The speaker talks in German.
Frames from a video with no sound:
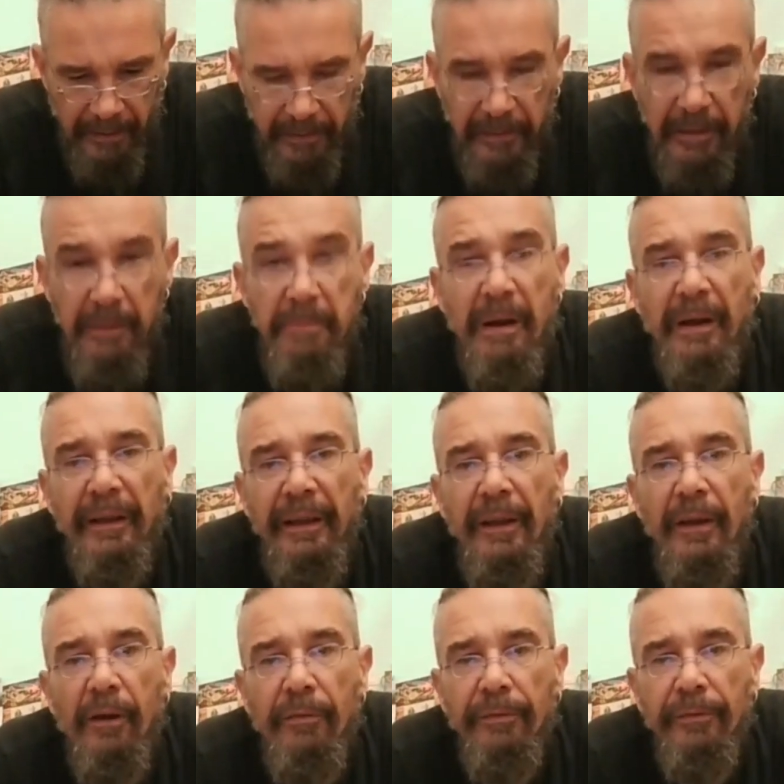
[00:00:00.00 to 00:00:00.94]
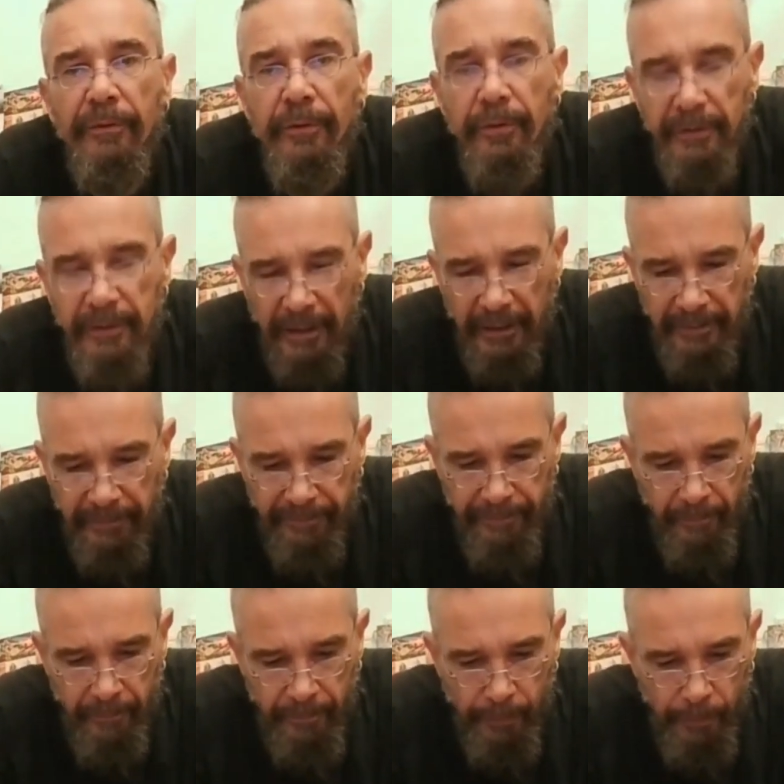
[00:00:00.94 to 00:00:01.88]
die Magie of Eternia geht
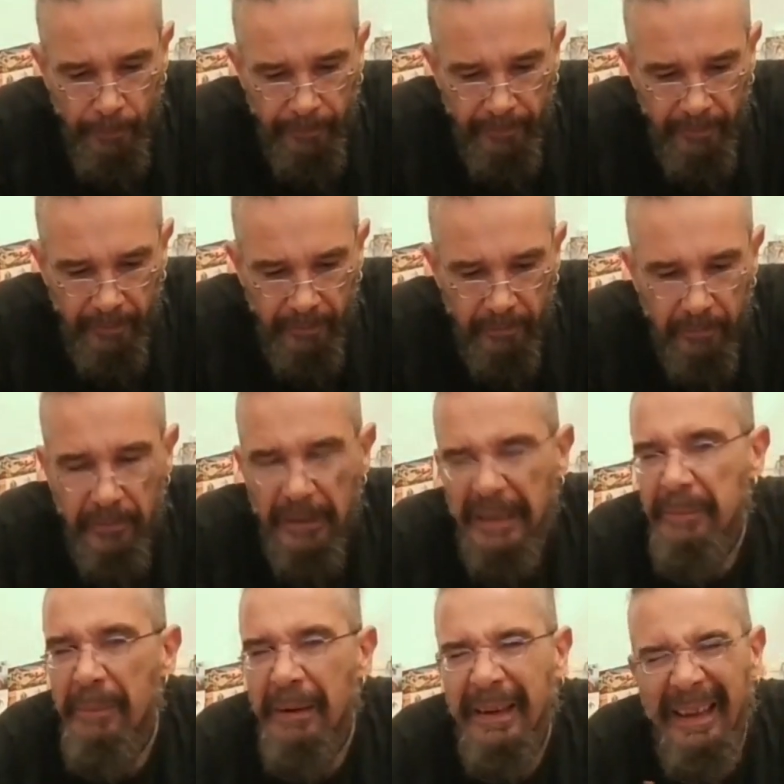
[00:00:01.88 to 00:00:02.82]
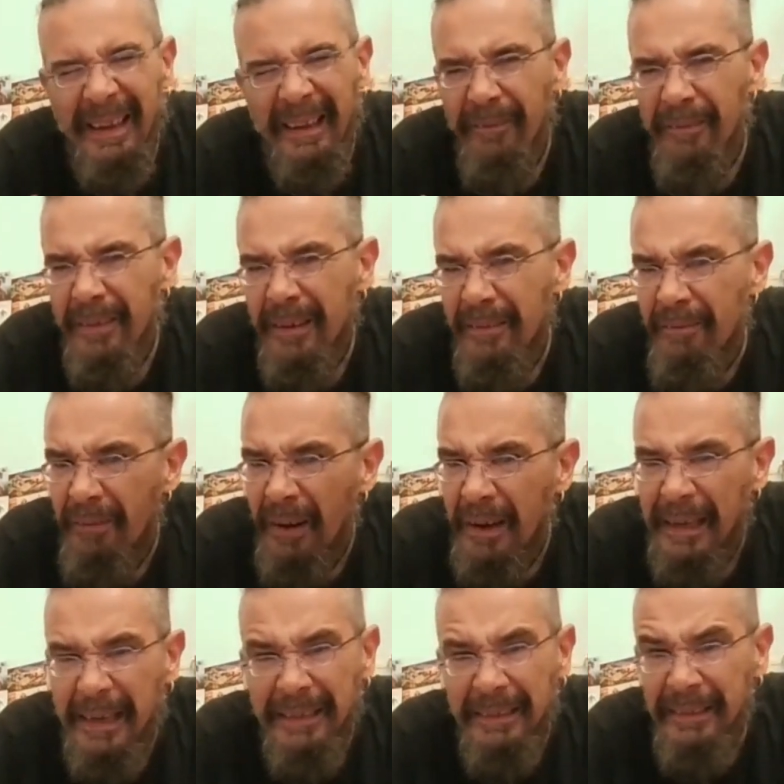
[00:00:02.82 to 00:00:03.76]
flöten und ich meine, er war
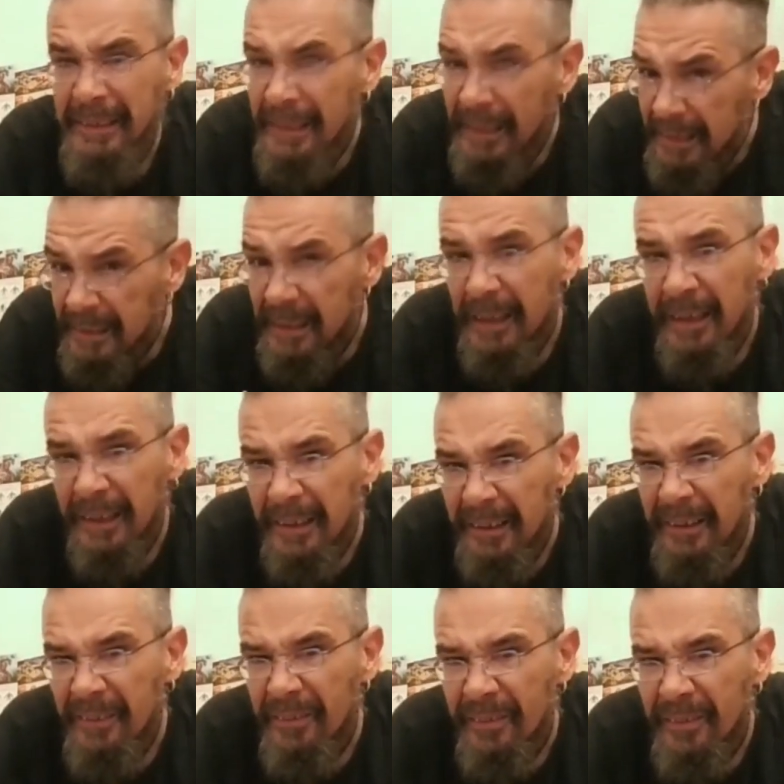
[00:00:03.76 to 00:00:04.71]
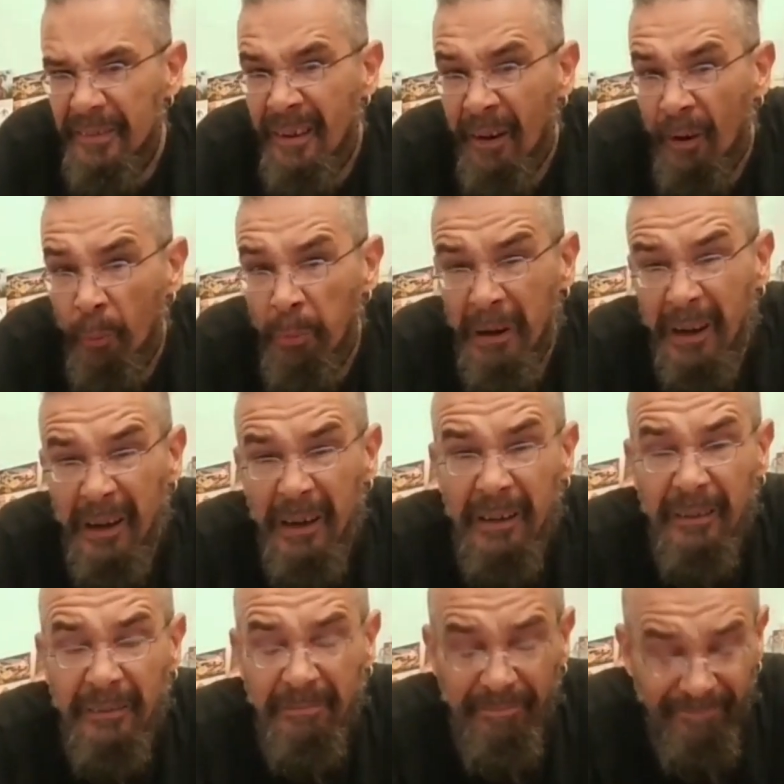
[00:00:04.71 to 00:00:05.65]
ja nie der Riesenzauberer